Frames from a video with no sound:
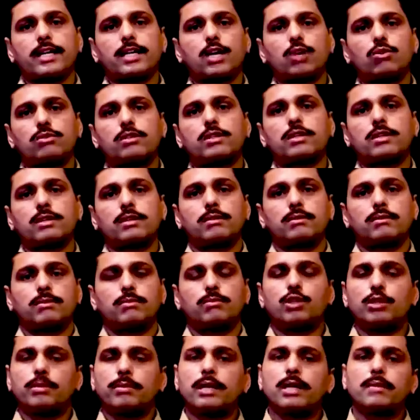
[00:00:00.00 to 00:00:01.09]
एक एनकाउंटर
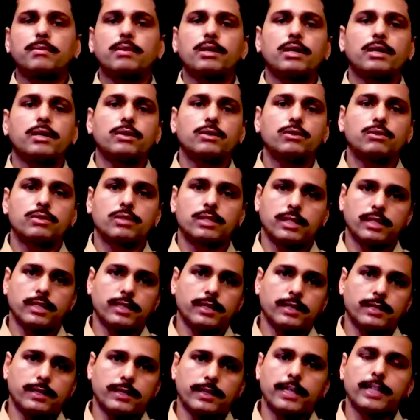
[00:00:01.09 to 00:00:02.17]
मुठभेड़ में
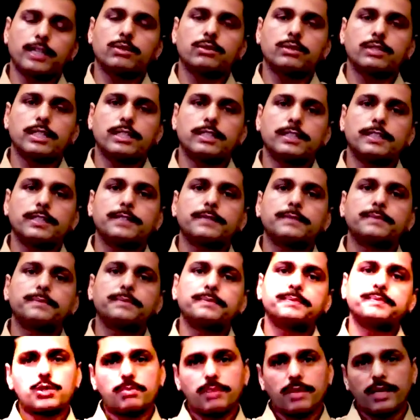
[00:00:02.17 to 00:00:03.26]
उसकी डेथ हो जाती है
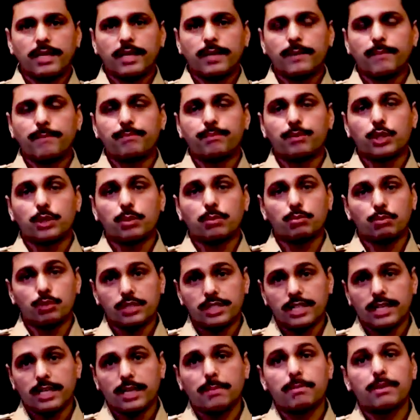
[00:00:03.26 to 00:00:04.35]
उसमें
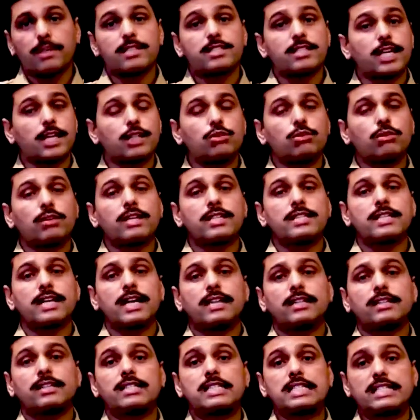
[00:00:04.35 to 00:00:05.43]
मुझे अपने साथियों के
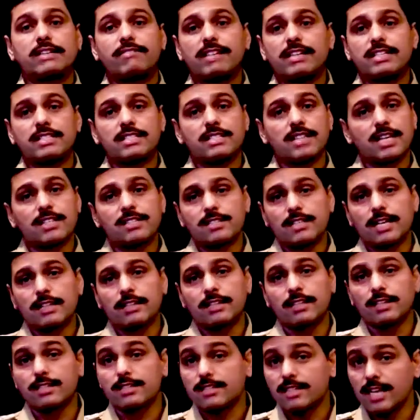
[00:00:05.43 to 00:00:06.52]
साथ सवा सात
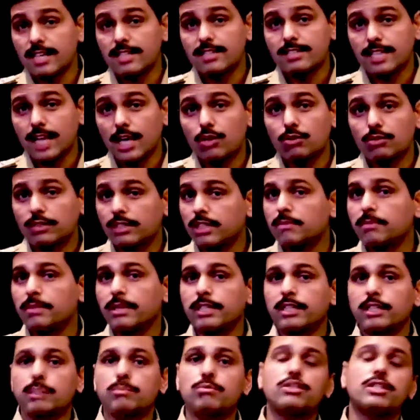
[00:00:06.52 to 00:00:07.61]
साल तक सात साल और
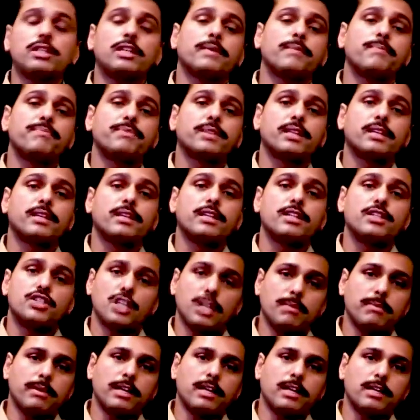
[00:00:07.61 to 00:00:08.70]
तीन महीने तक मुझे
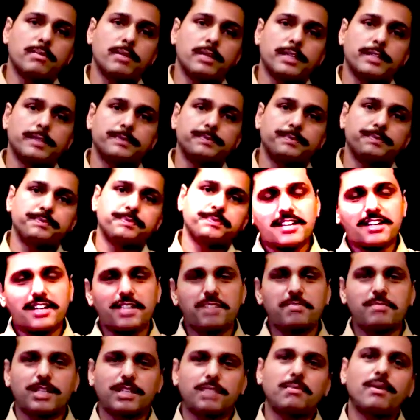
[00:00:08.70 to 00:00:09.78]
जेल में रहना पड़ा कई
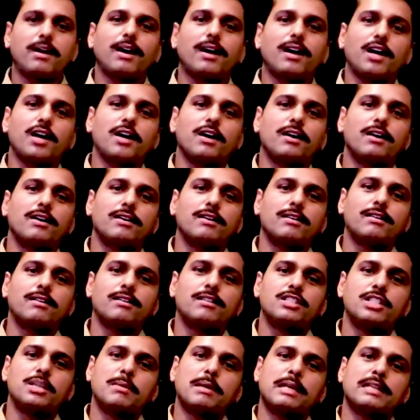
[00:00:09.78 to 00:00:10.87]
कई मरतबा
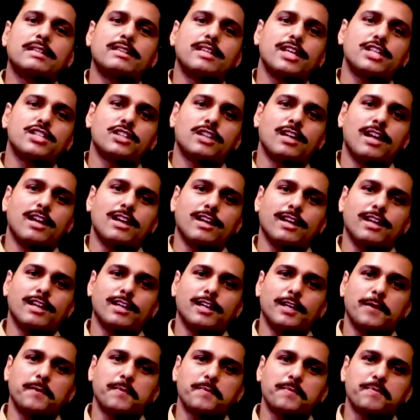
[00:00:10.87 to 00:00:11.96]
जमानत याचिकाएं
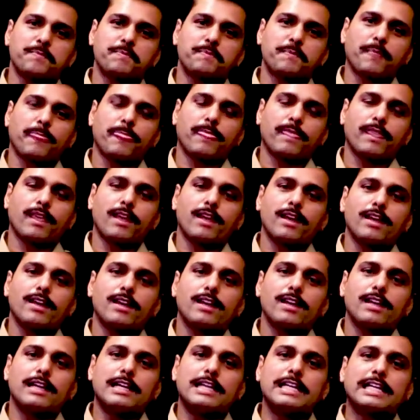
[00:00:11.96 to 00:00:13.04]
लगाई
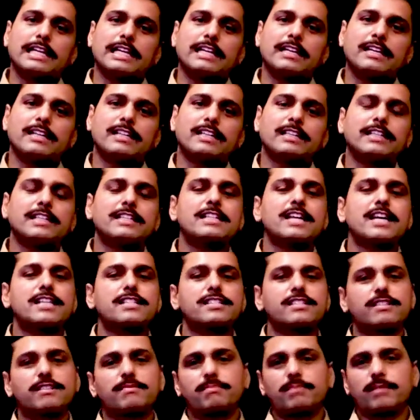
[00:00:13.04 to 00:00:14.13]
गई लेकिन
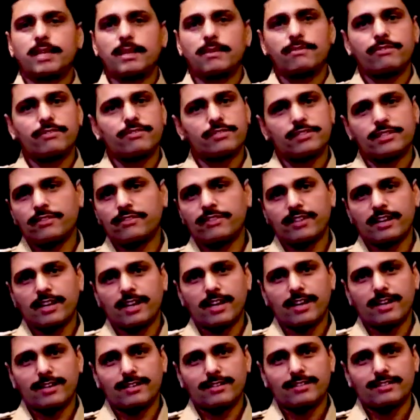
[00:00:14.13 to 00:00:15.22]
नतीजा सब तरफ
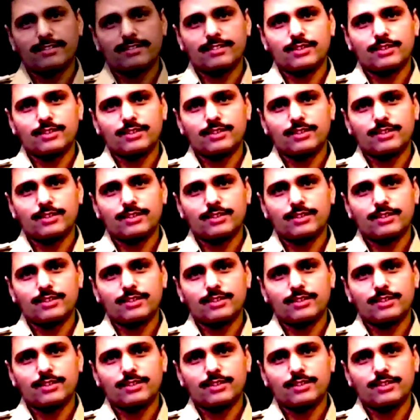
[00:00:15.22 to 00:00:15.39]
सिफर रहा